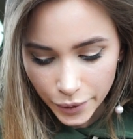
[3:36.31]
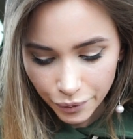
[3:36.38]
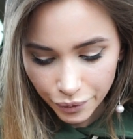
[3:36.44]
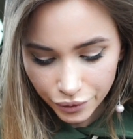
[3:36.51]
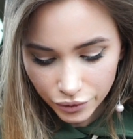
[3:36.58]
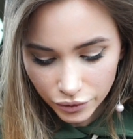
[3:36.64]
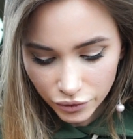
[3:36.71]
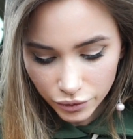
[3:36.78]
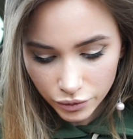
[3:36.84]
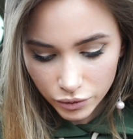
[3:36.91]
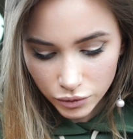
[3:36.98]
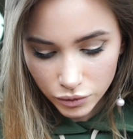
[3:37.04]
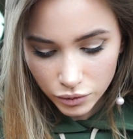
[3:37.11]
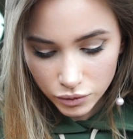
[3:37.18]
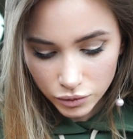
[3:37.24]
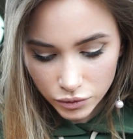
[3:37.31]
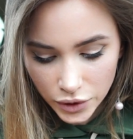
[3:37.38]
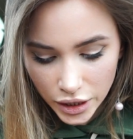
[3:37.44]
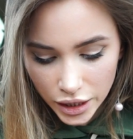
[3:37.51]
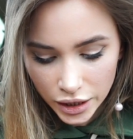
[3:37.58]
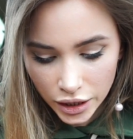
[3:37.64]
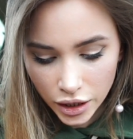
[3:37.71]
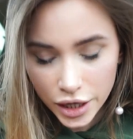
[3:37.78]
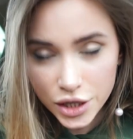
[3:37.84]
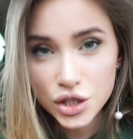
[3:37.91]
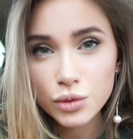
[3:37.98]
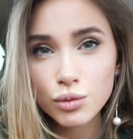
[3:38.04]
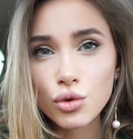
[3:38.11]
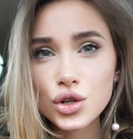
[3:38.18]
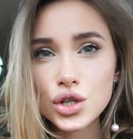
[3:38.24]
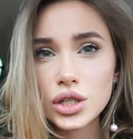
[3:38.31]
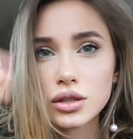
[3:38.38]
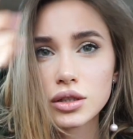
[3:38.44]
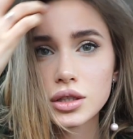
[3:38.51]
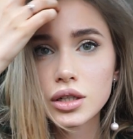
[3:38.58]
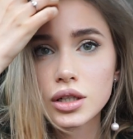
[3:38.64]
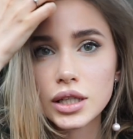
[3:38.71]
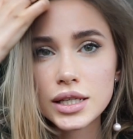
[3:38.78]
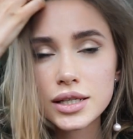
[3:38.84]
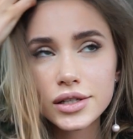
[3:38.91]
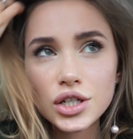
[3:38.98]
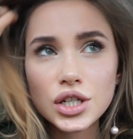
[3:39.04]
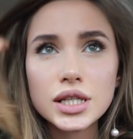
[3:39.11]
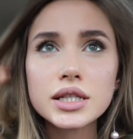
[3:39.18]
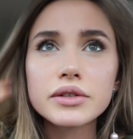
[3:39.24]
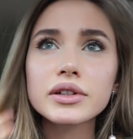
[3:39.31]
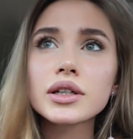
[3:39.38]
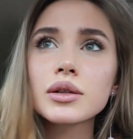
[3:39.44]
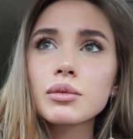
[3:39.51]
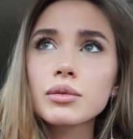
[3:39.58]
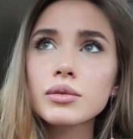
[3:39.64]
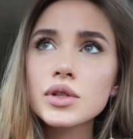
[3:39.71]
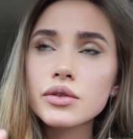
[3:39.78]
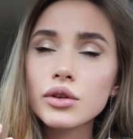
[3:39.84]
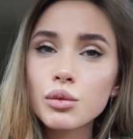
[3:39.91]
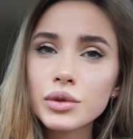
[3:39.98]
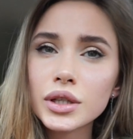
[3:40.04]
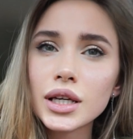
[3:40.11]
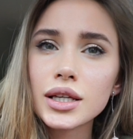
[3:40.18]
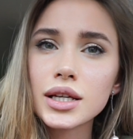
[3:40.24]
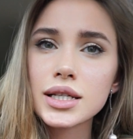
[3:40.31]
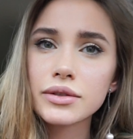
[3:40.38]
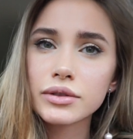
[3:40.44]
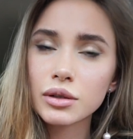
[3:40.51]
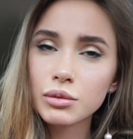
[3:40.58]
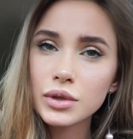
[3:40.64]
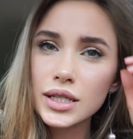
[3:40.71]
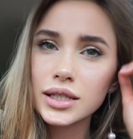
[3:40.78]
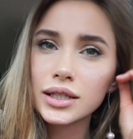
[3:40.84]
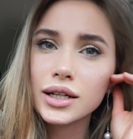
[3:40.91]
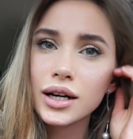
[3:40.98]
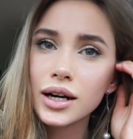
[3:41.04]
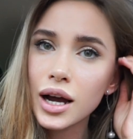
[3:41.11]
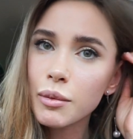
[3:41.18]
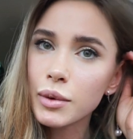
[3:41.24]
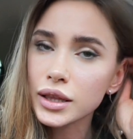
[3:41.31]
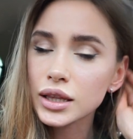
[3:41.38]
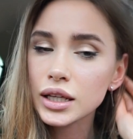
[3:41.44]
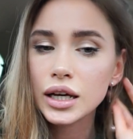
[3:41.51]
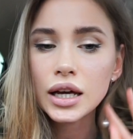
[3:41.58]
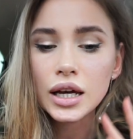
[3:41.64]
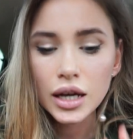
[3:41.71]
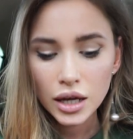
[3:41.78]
да, не каждый может э, изложить свои, свое мнение, свои мысли грамотно,